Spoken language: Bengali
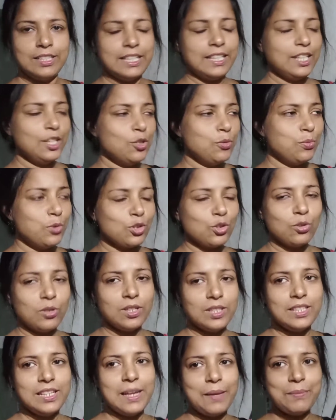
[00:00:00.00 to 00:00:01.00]
যেদিন উপোস
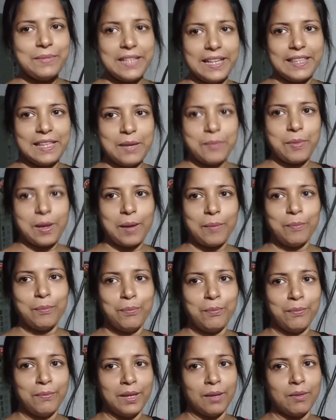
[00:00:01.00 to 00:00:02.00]
করেছিলাম সেদিন
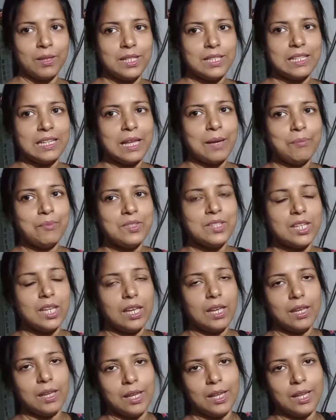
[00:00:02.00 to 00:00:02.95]
ভেবেছিলাম যে